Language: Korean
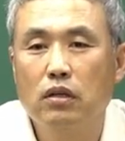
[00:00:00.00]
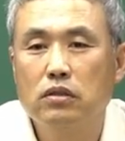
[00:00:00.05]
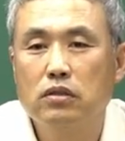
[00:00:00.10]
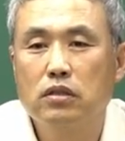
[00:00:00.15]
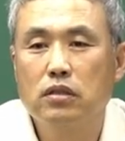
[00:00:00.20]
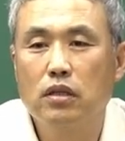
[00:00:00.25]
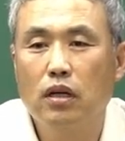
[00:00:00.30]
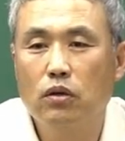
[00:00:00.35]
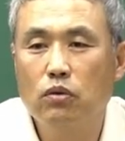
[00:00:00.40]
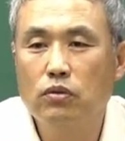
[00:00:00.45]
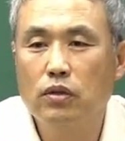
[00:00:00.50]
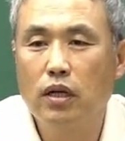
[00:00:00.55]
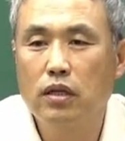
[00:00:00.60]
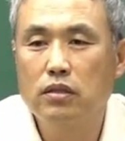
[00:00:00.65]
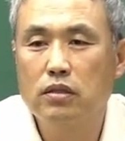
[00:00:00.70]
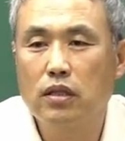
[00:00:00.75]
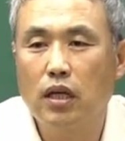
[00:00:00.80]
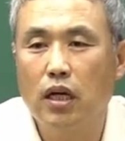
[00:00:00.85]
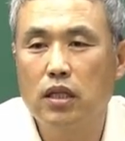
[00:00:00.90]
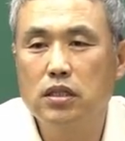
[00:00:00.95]
지나고
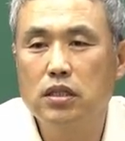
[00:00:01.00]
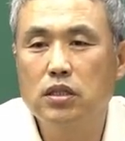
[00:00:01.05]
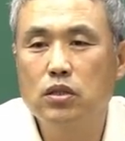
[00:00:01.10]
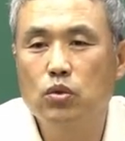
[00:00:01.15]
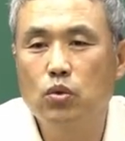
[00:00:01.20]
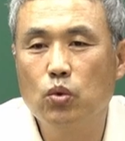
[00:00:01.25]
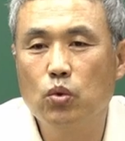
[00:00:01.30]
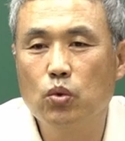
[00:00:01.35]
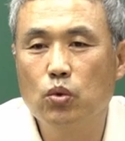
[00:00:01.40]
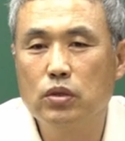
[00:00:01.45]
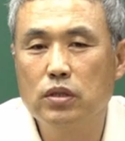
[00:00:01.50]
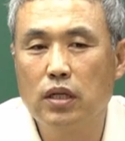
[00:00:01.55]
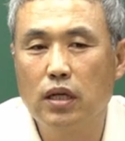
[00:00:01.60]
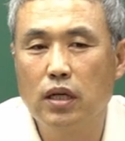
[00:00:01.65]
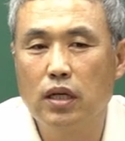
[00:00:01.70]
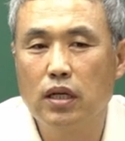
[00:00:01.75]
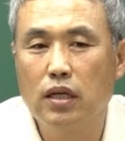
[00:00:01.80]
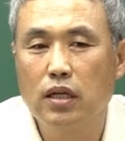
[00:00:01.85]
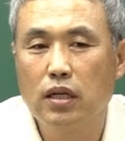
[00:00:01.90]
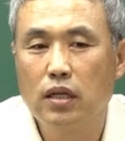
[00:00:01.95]
나서 다시 또
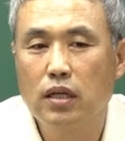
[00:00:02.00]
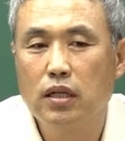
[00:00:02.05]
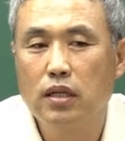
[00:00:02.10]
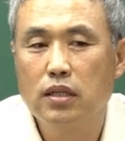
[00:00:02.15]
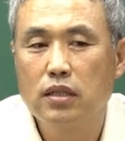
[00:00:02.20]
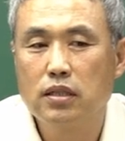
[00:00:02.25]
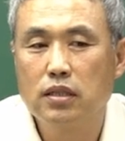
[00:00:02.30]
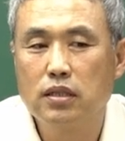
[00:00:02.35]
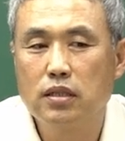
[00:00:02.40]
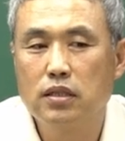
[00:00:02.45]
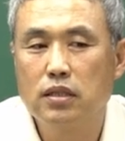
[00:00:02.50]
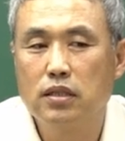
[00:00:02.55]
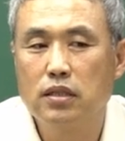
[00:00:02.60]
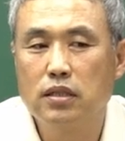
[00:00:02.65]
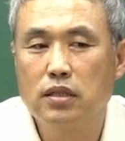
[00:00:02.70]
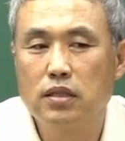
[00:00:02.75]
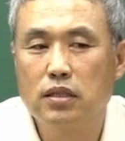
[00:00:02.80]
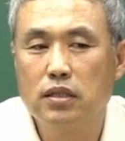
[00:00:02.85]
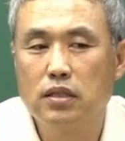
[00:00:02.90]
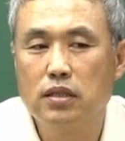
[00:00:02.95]
이제
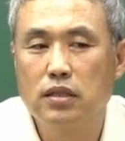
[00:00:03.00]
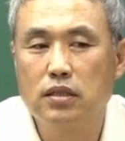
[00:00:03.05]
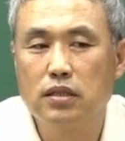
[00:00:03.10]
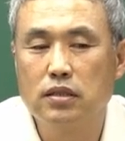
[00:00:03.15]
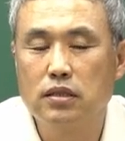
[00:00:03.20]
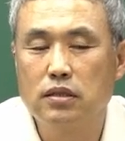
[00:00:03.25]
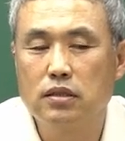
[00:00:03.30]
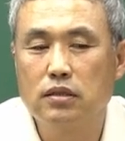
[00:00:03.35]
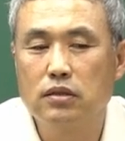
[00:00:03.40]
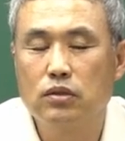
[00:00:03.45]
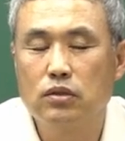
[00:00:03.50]
그